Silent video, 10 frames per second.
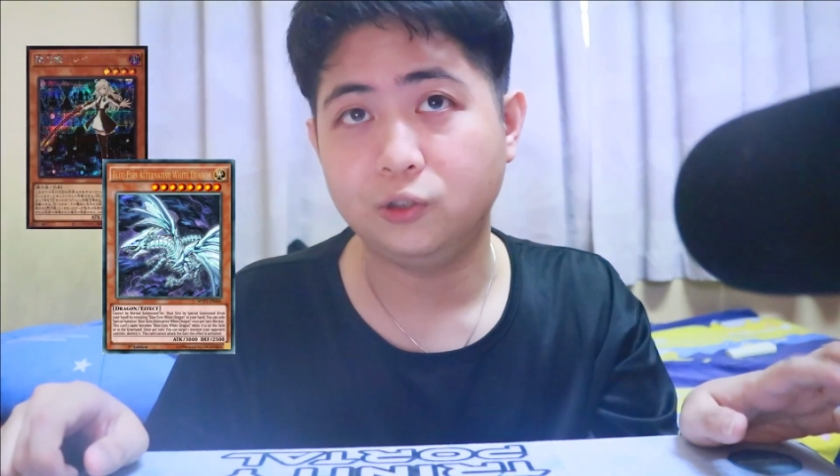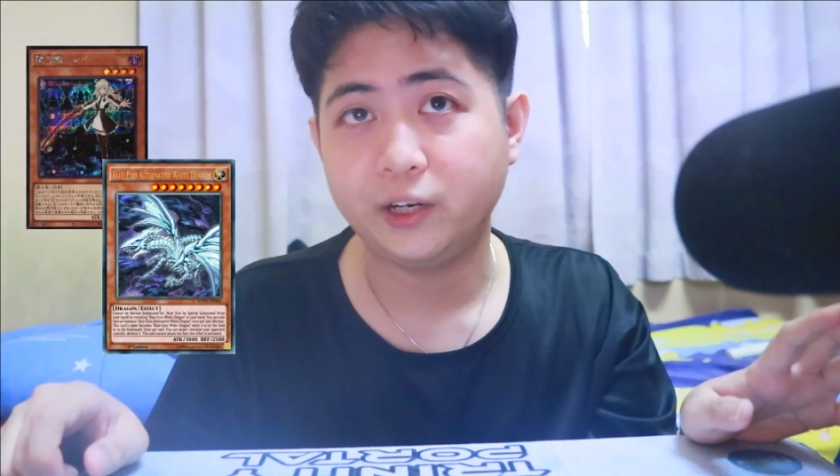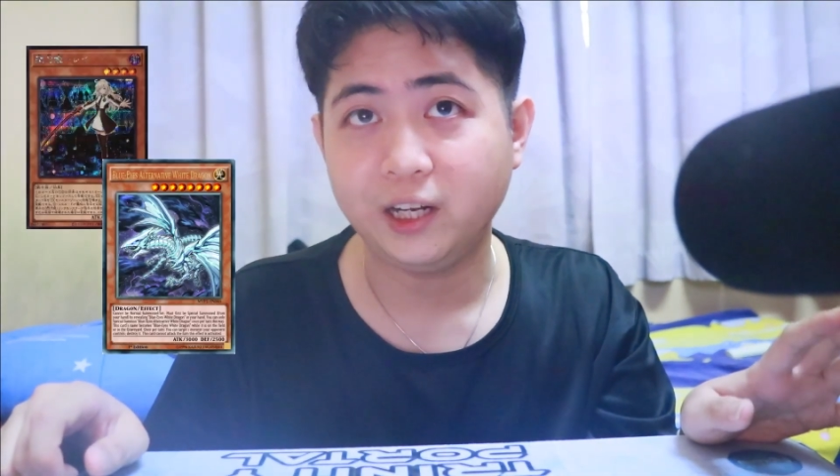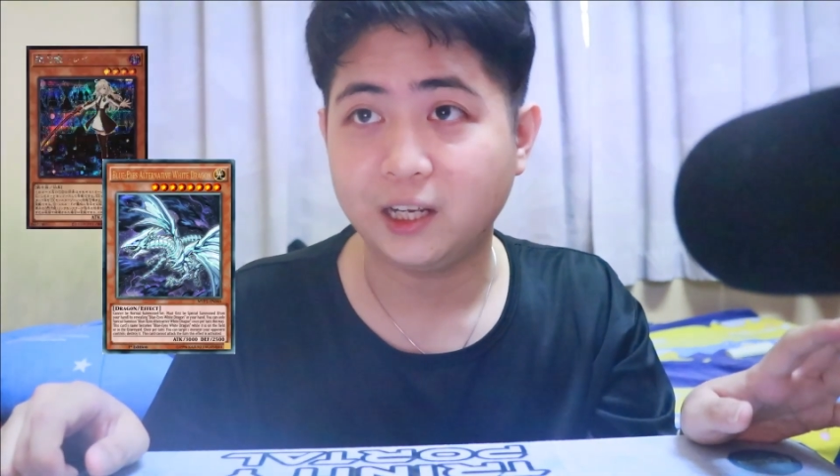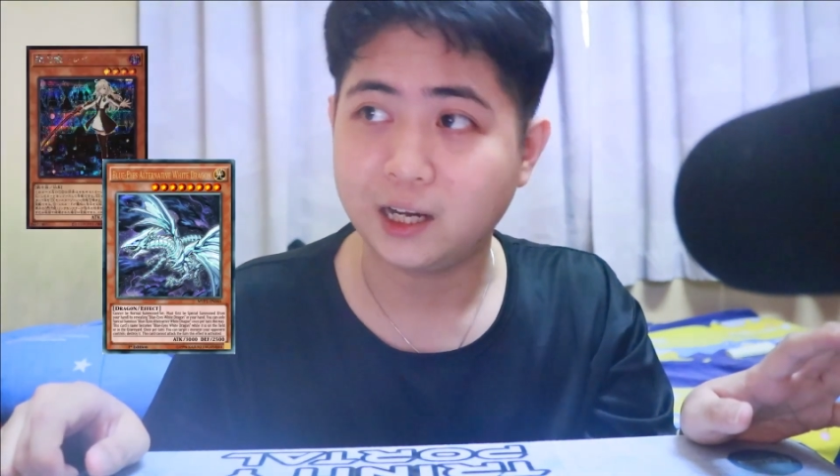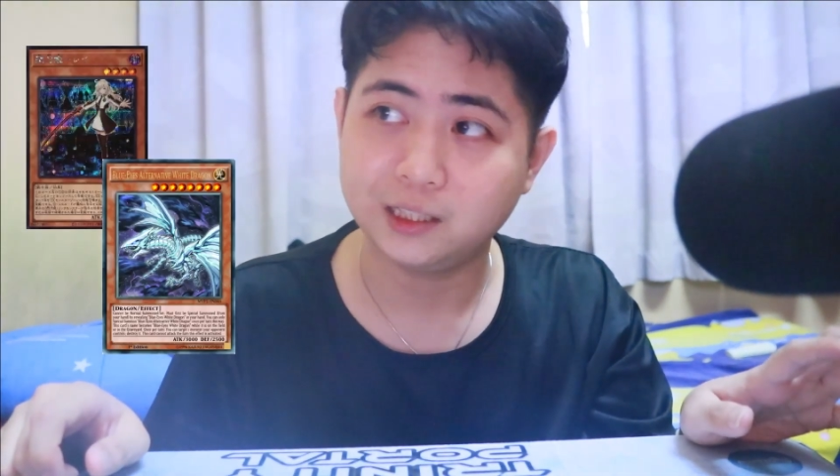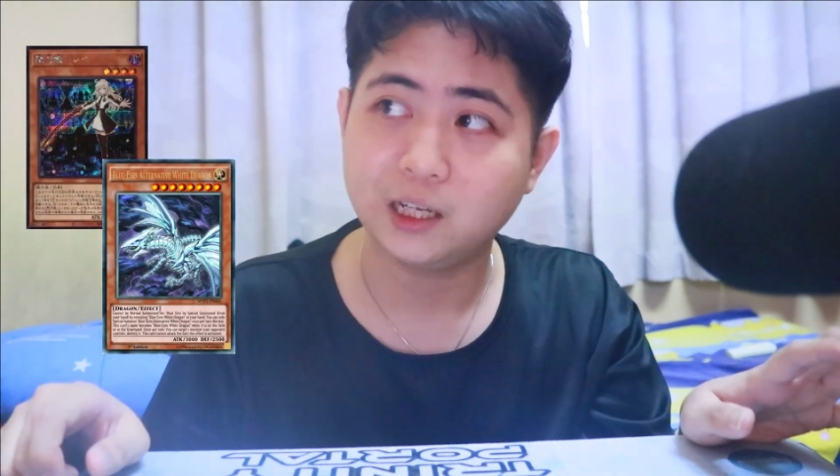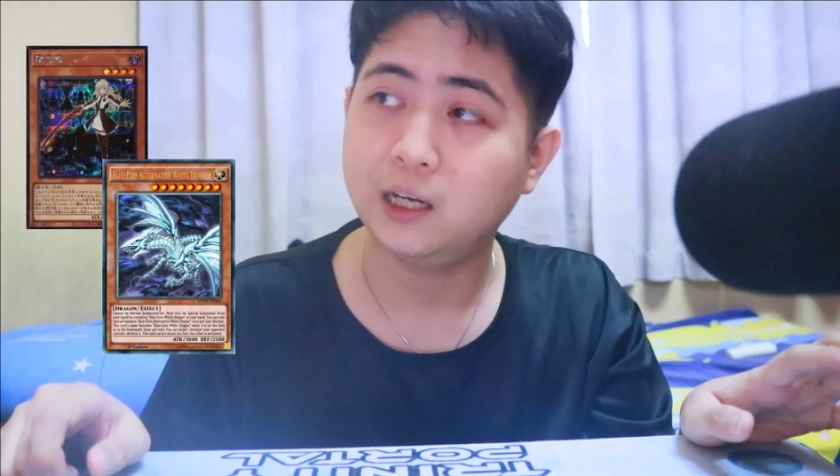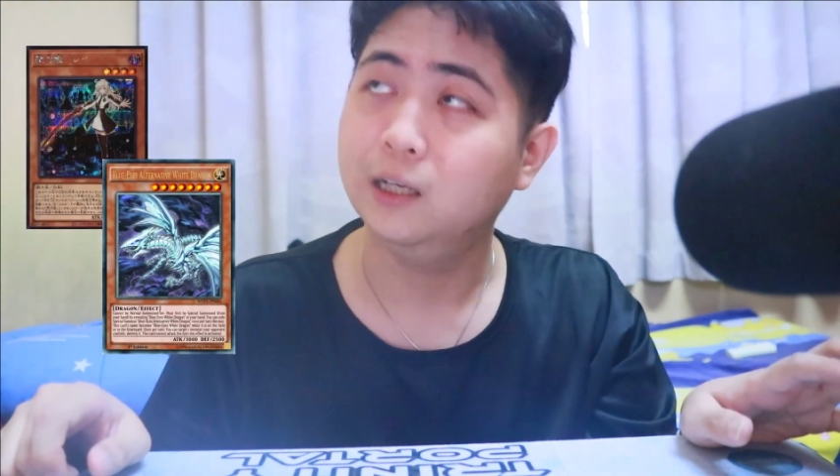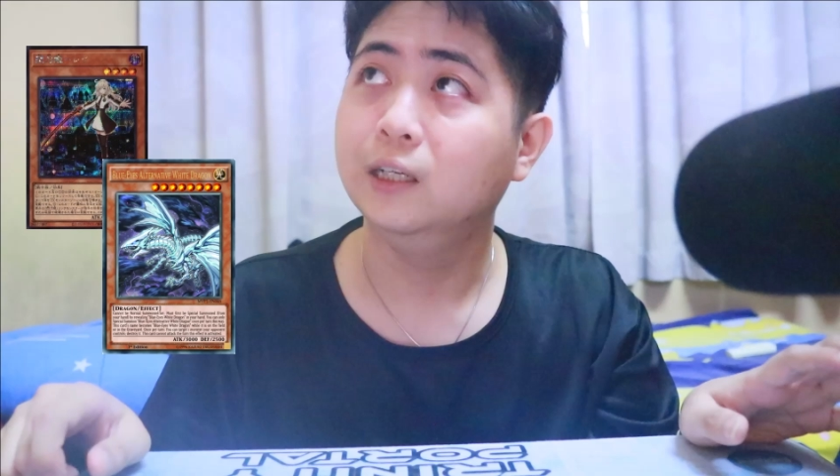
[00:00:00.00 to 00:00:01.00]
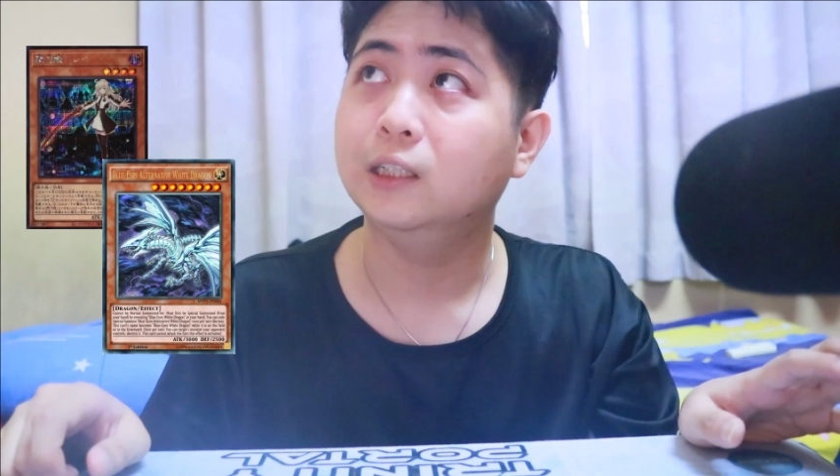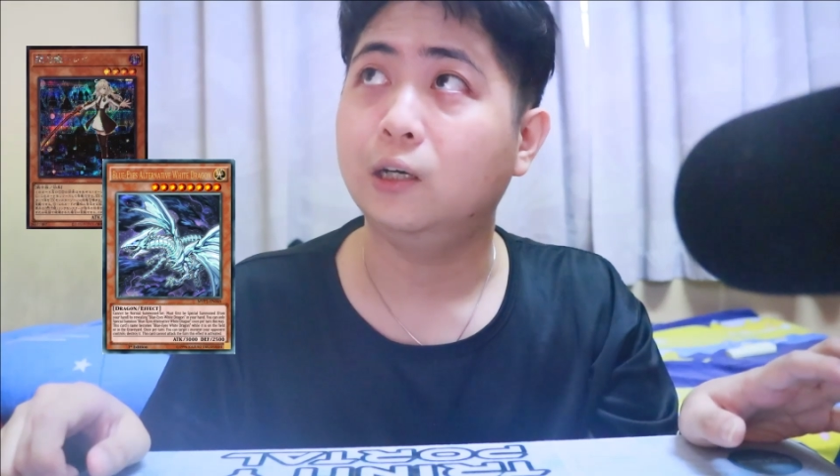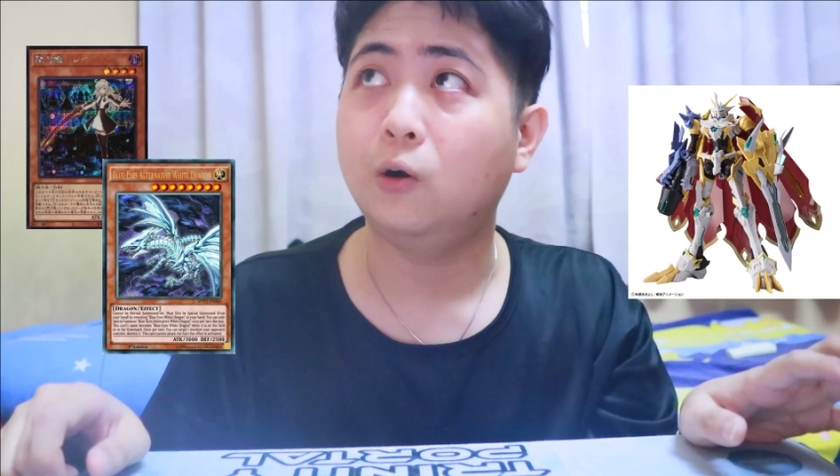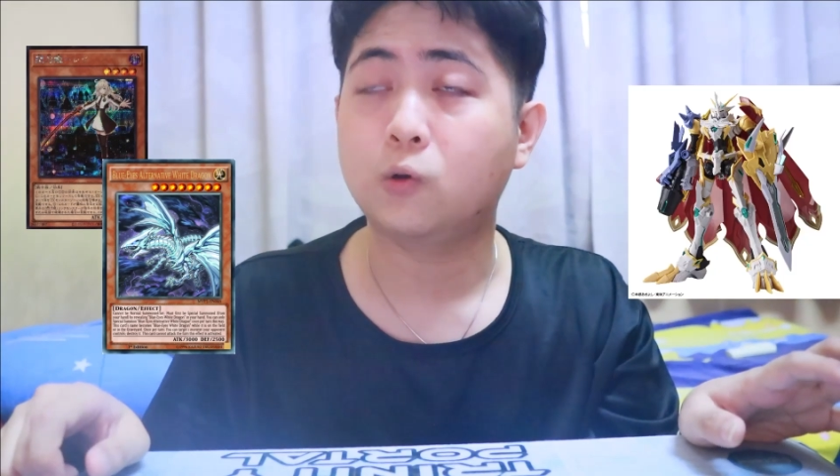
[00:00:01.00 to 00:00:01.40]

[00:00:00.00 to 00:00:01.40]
Trading 卡上，然后